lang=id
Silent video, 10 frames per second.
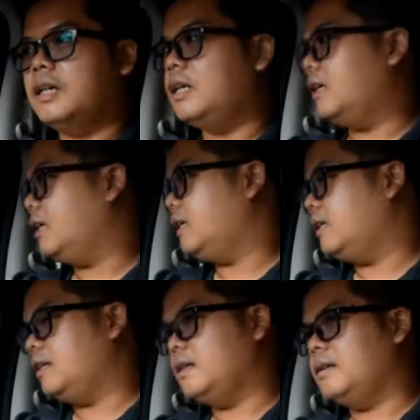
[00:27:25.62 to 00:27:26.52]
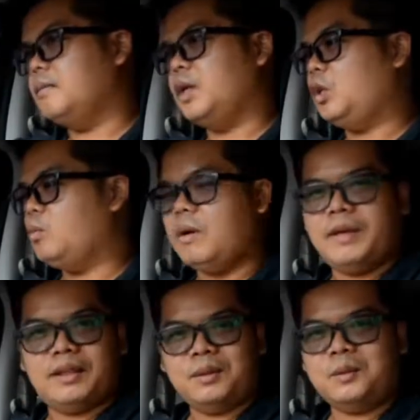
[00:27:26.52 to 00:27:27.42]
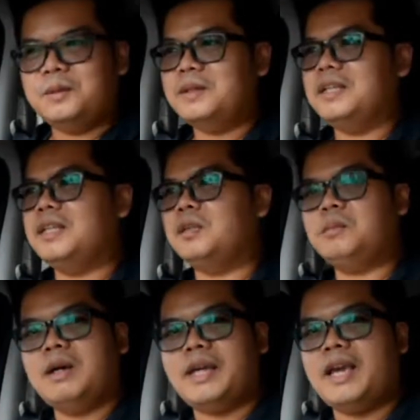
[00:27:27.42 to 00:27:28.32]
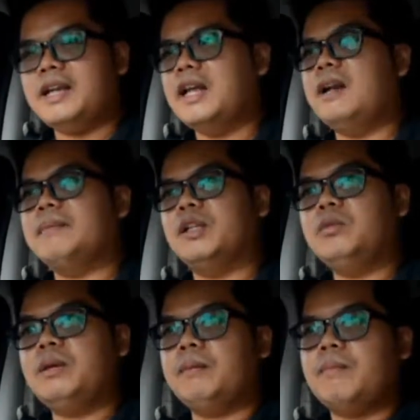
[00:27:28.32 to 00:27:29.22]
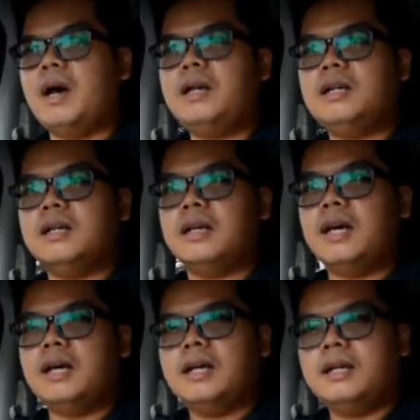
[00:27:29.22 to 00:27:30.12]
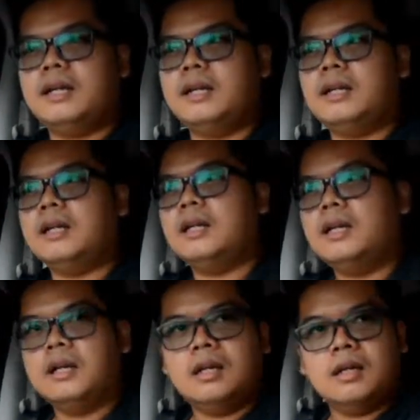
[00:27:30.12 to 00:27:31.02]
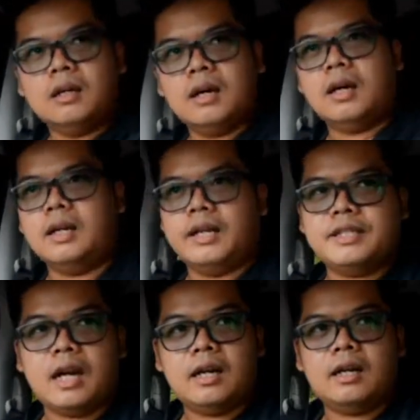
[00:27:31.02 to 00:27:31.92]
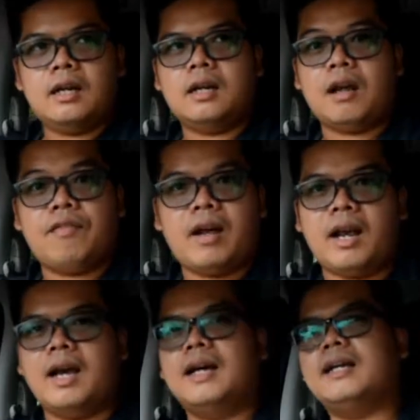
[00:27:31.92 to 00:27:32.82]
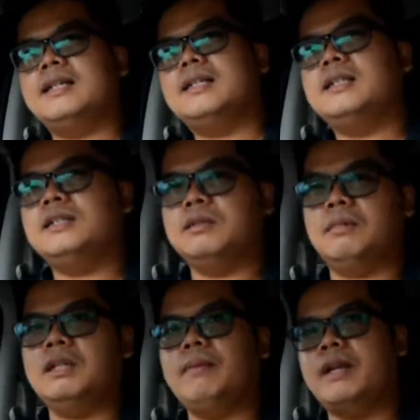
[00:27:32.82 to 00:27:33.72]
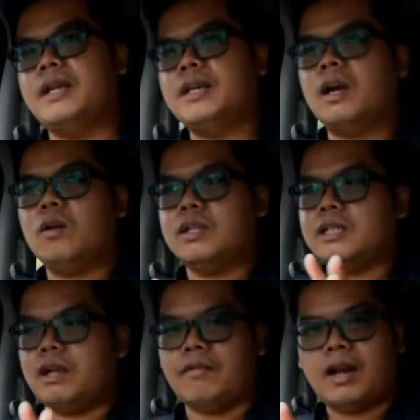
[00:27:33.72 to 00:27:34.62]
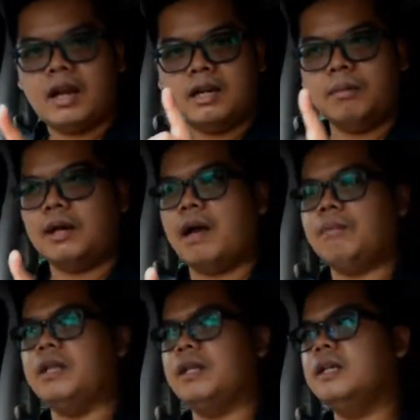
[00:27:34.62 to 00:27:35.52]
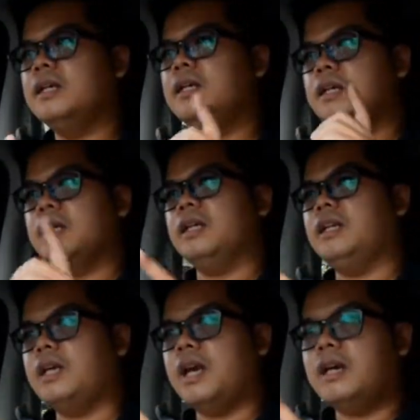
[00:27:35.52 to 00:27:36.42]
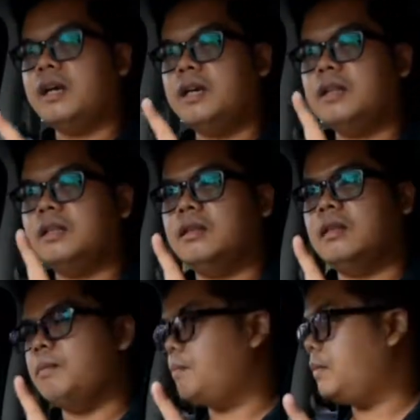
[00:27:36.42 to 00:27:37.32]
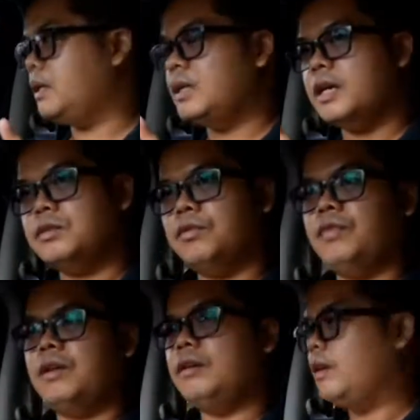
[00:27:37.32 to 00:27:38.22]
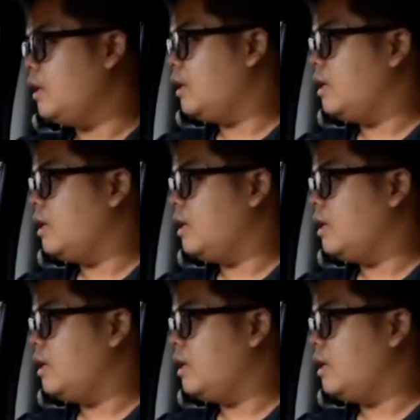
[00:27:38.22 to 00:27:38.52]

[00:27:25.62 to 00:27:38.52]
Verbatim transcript: uh, begitu buka pintu, itu bagian dalamnya itu mirip banget dengan uh, Nissan Navara. Cuman nih bedanya kalau Nissan Navara kan double cabin. Ini yang tipe SUV